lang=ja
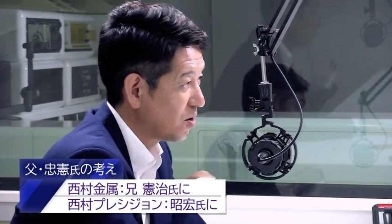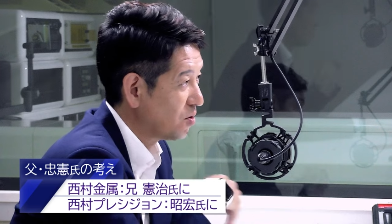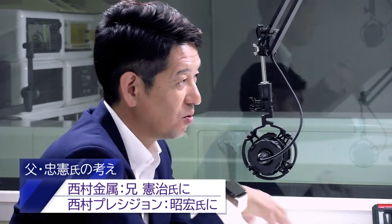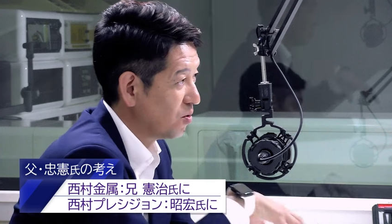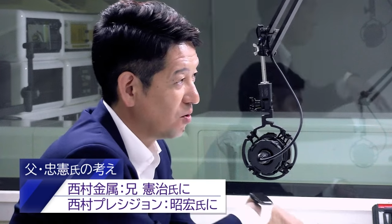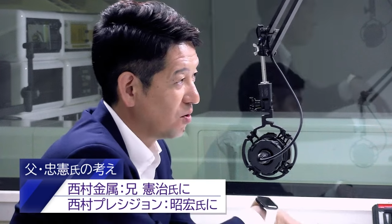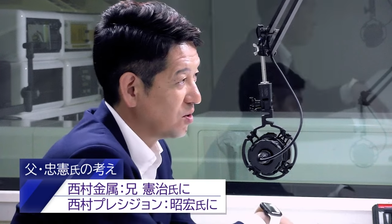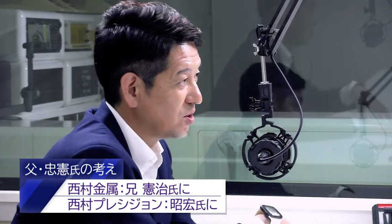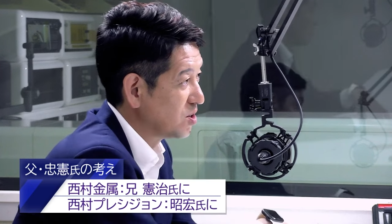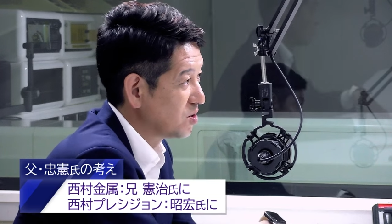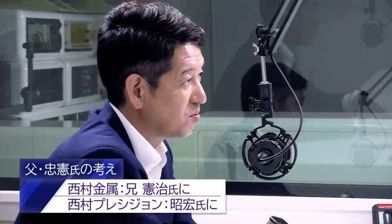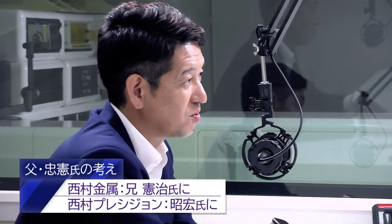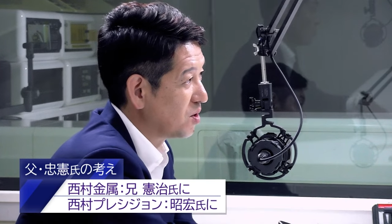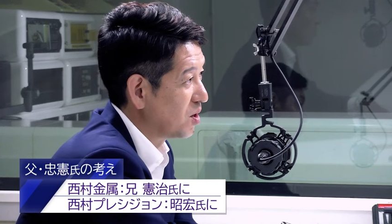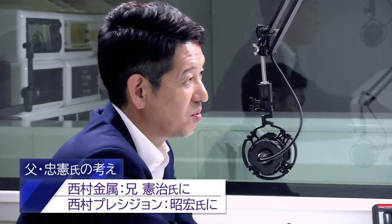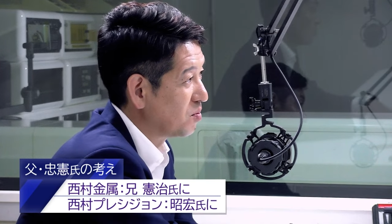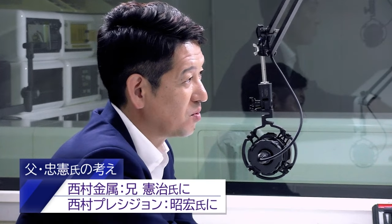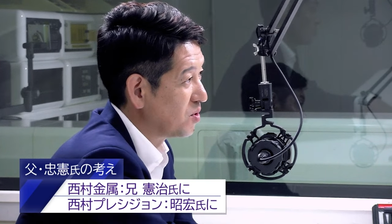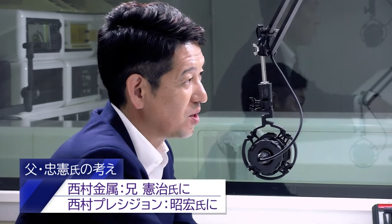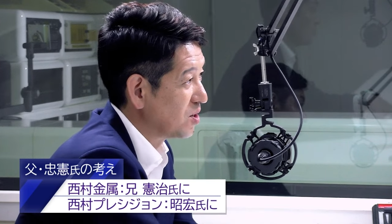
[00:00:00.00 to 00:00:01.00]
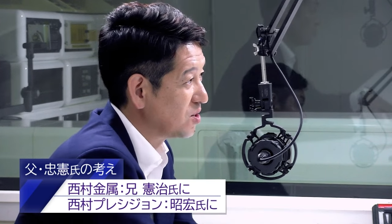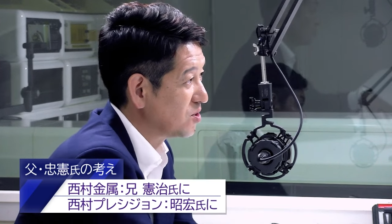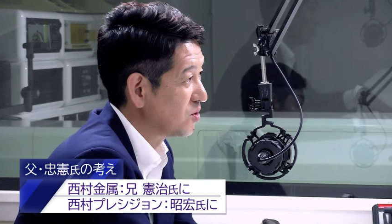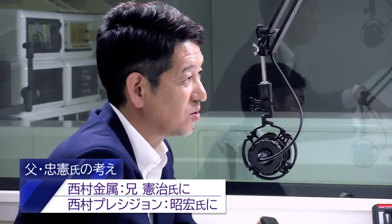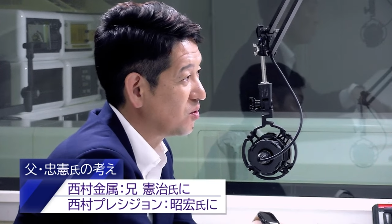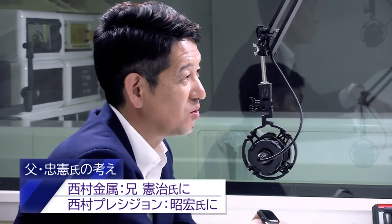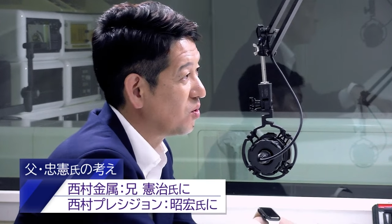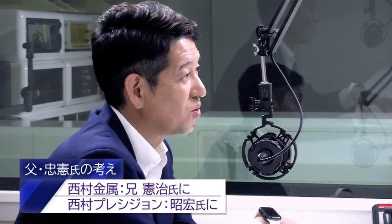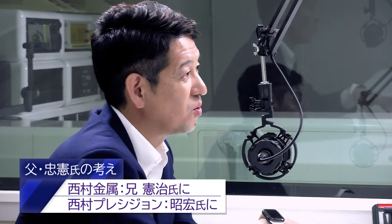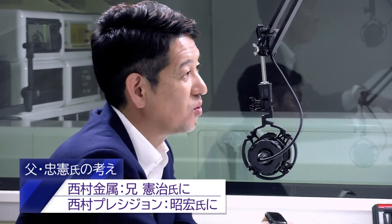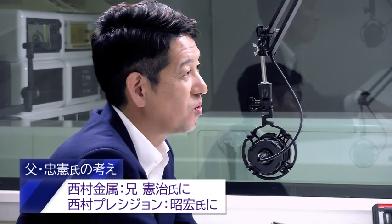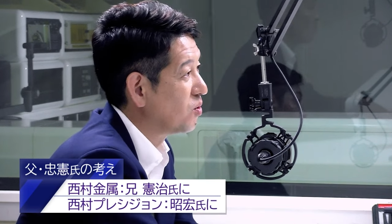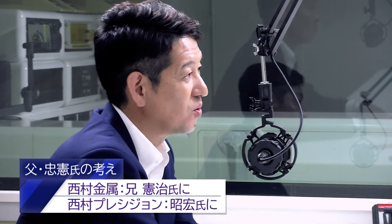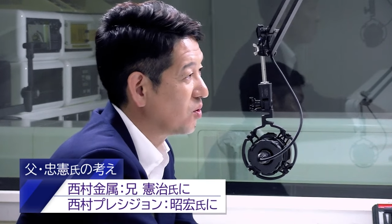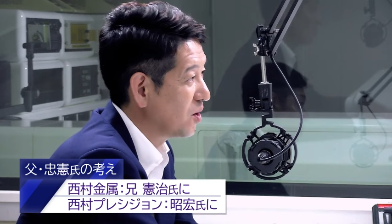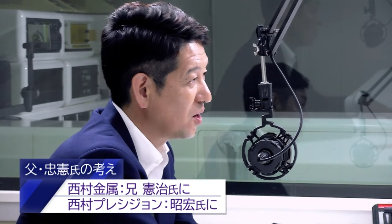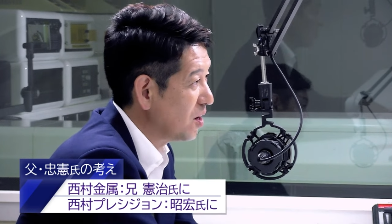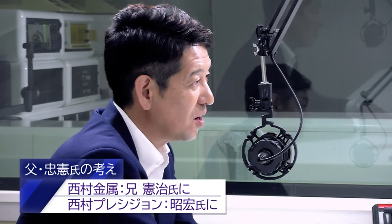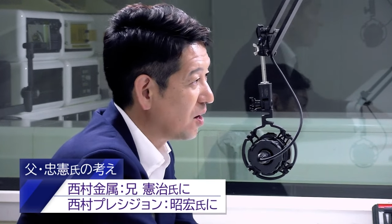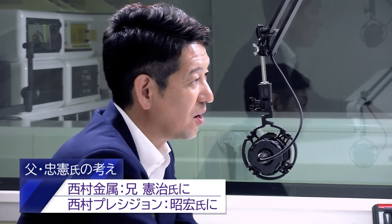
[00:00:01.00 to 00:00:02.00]
この西村プレーションの方
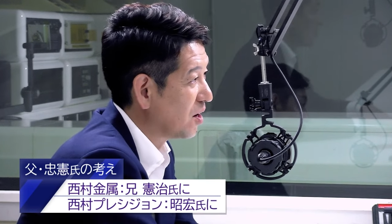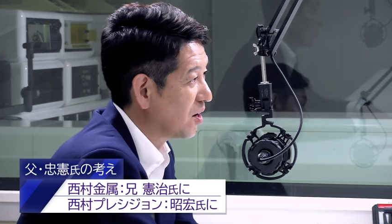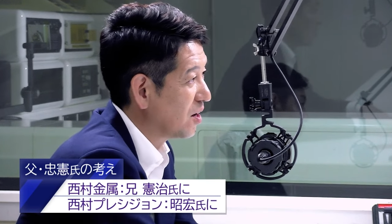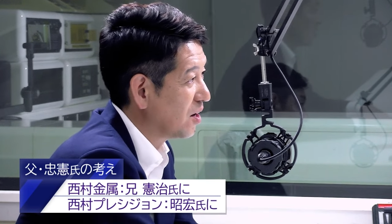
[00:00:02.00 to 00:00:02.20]
で